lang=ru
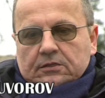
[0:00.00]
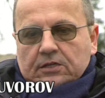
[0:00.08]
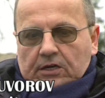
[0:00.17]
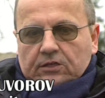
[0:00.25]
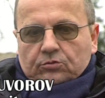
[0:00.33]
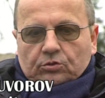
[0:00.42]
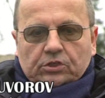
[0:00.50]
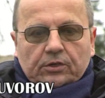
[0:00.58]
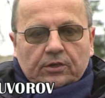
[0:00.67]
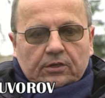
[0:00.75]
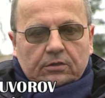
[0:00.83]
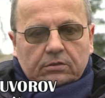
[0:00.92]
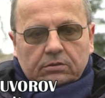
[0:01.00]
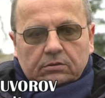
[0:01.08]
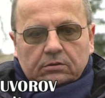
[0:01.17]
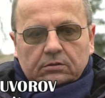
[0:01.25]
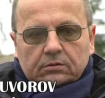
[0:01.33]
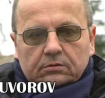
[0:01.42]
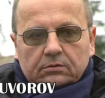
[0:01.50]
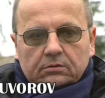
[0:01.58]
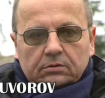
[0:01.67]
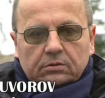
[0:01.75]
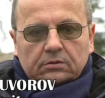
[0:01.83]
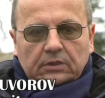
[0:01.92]
Сразу же э,
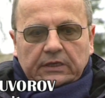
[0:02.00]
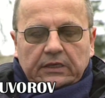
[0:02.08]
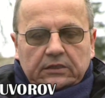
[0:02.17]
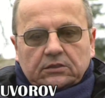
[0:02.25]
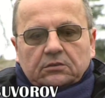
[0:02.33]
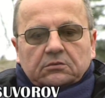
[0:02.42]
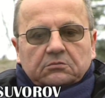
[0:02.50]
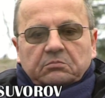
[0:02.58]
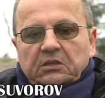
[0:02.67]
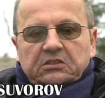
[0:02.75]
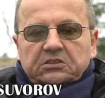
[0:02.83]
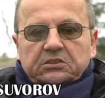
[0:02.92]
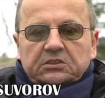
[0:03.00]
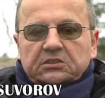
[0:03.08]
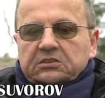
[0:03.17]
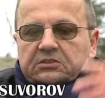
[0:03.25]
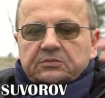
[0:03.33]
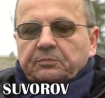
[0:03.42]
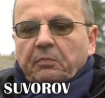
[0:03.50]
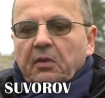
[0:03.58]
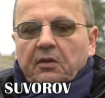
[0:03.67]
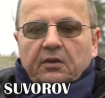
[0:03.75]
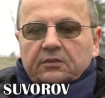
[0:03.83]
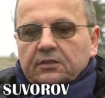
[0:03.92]
какие-то большие
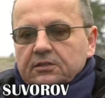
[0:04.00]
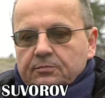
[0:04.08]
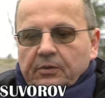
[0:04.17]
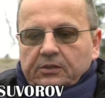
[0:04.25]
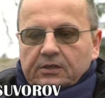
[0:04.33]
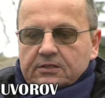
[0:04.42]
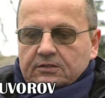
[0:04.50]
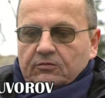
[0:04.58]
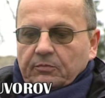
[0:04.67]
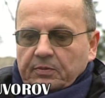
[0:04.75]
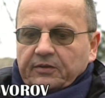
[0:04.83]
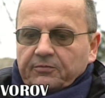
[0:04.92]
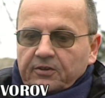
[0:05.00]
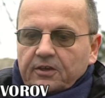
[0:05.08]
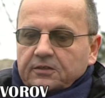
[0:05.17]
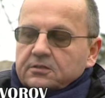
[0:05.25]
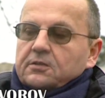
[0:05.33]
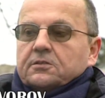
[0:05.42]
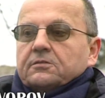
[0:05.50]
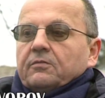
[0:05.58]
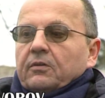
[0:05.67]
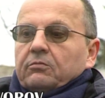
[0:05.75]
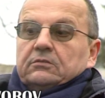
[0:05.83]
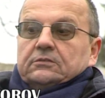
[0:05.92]
эксперты из британского
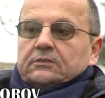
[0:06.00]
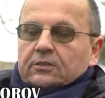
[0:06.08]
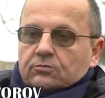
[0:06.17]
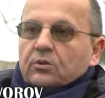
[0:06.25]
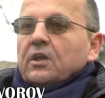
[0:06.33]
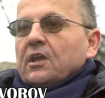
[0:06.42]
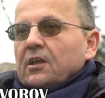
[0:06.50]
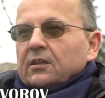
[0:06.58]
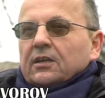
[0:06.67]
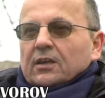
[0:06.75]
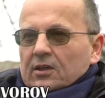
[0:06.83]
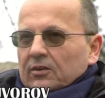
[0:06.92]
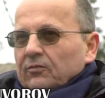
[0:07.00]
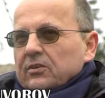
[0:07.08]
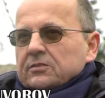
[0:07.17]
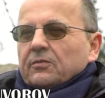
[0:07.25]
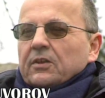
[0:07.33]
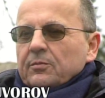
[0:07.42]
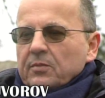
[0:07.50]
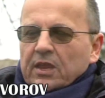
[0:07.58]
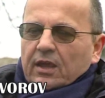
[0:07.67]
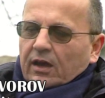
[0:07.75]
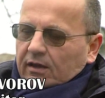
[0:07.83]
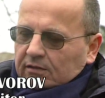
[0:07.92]
правительства вот сразу так вызвали
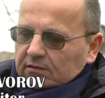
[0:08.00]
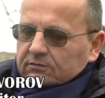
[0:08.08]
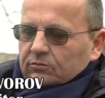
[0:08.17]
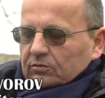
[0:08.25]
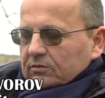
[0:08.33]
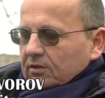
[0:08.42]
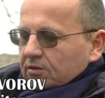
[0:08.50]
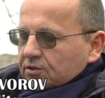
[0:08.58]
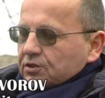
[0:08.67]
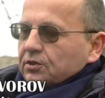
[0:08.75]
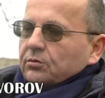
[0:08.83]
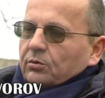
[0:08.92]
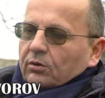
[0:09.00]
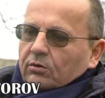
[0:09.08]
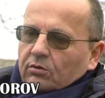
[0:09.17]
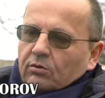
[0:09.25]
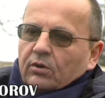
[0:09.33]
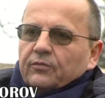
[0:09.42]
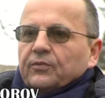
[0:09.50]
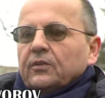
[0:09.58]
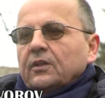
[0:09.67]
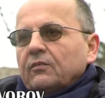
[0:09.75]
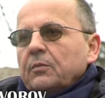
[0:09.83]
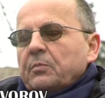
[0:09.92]
меня, и тут э, чаек, кофе,
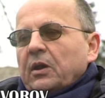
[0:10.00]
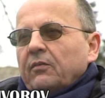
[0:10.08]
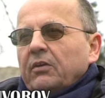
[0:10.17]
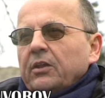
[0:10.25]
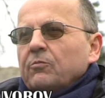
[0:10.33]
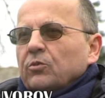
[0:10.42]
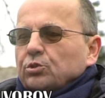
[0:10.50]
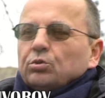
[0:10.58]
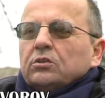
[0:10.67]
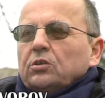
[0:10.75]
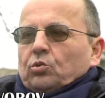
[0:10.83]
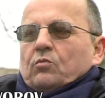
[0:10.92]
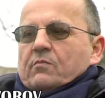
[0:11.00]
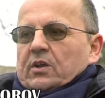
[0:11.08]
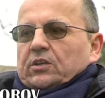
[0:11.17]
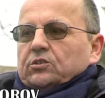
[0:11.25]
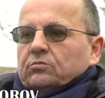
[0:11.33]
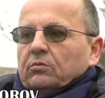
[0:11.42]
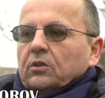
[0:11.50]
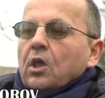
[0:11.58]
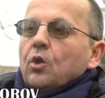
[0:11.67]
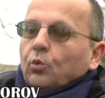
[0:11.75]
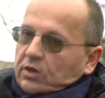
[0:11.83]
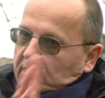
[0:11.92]
давай поговорим, вот что ты думаешь, вот.
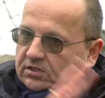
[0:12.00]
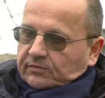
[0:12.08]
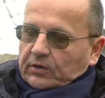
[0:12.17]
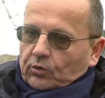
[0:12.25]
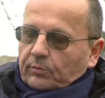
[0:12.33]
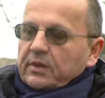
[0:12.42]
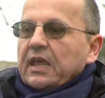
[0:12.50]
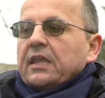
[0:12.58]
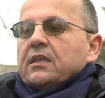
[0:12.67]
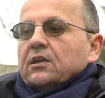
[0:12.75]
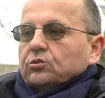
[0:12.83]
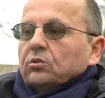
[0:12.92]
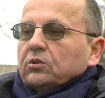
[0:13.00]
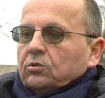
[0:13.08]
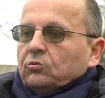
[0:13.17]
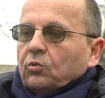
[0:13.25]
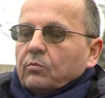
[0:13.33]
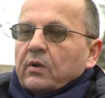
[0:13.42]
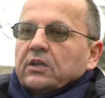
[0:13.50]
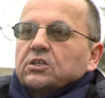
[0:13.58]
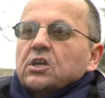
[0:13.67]
У них свое мнение, а что ты думаешь.